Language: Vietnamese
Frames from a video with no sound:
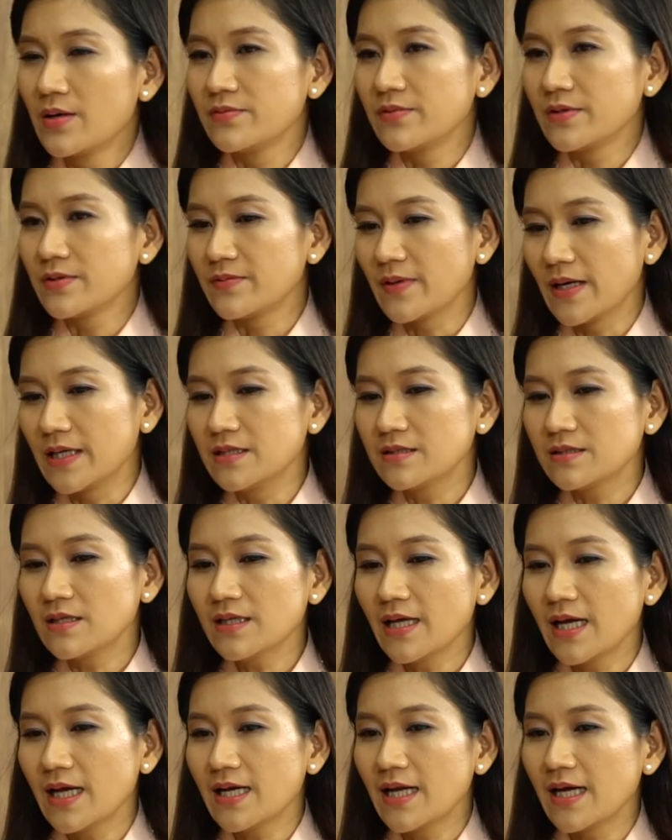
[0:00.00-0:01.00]
Vì vậy
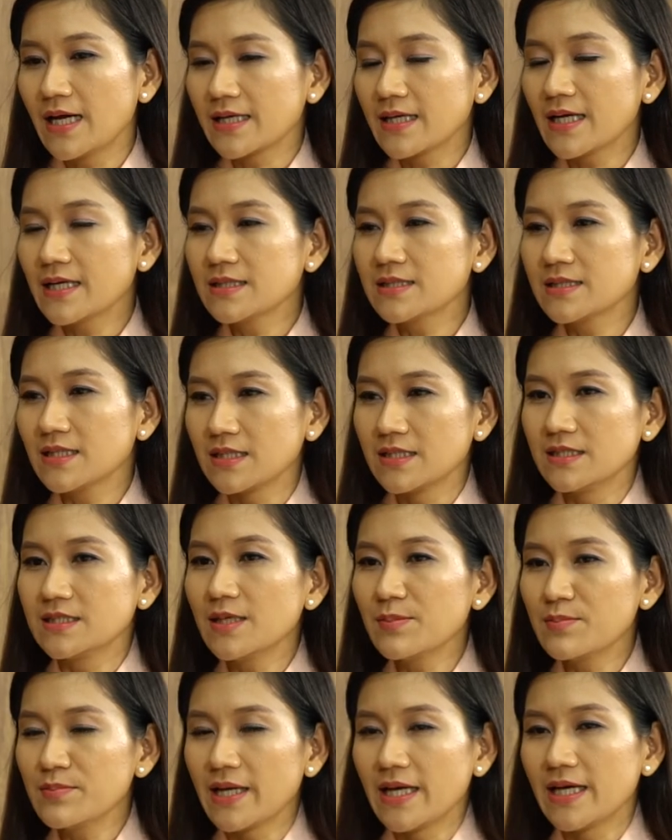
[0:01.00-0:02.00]
có thể là các chị,
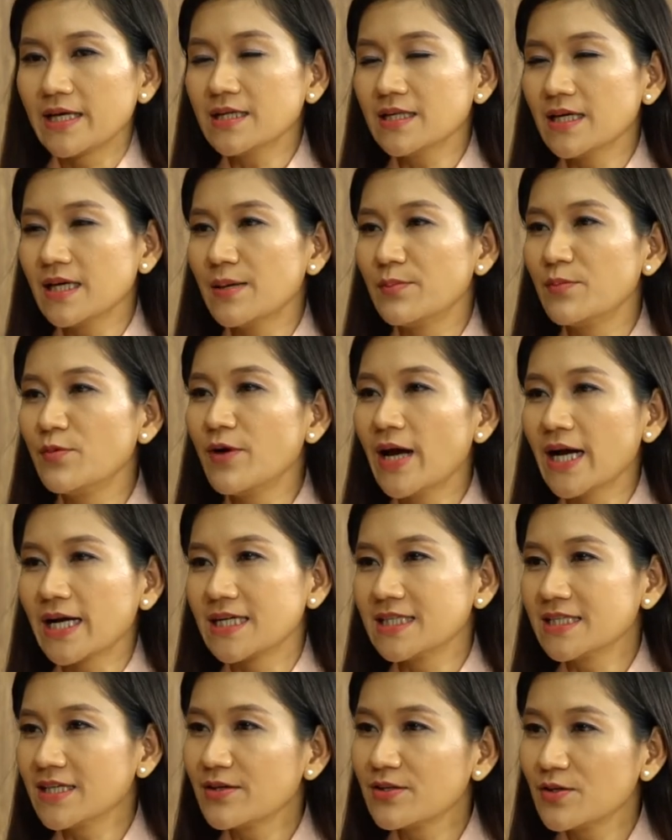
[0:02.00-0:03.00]
các mẹ có thể là mua hạt
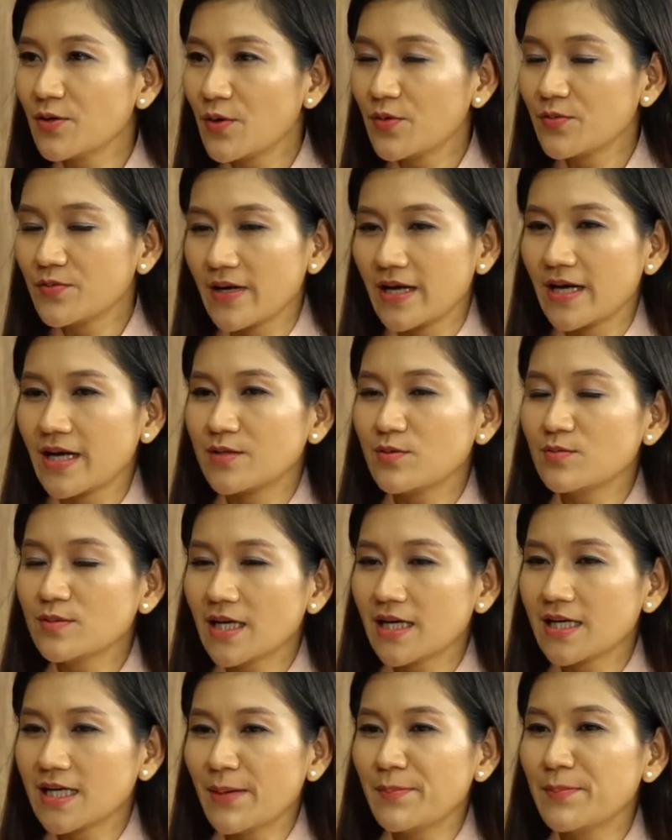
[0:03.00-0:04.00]
hạnh nhân khô về, chúng
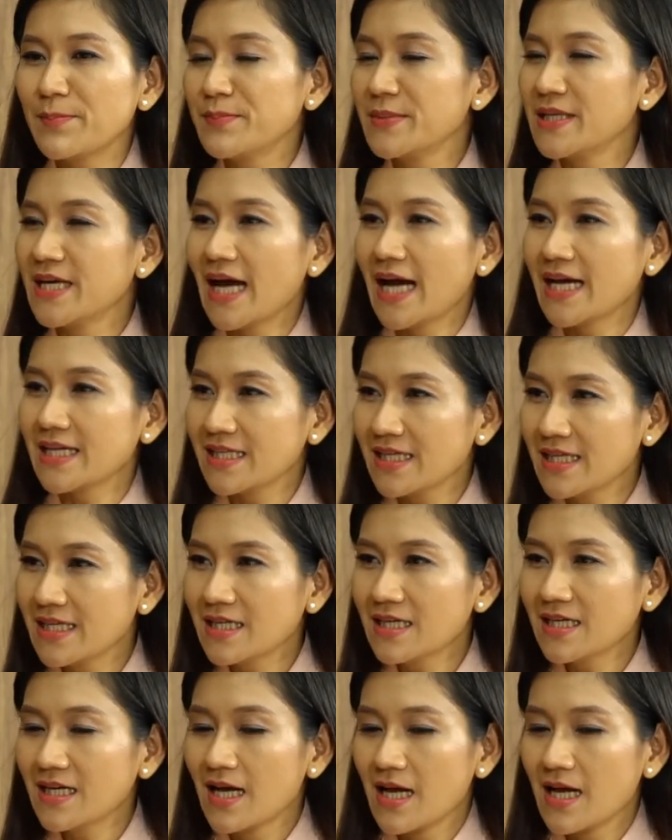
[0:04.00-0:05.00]
ta ngâm mười hai tiếng,